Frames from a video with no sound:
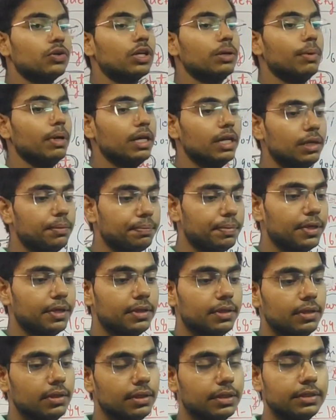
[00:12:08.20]
भाई इन पे
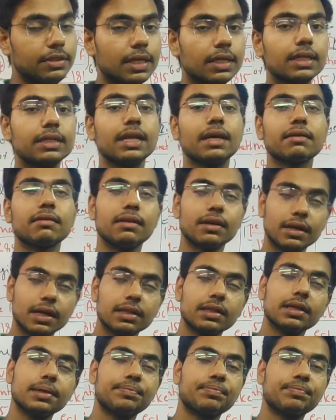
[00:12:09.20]
ज़्यादा टैक्स लग रहा था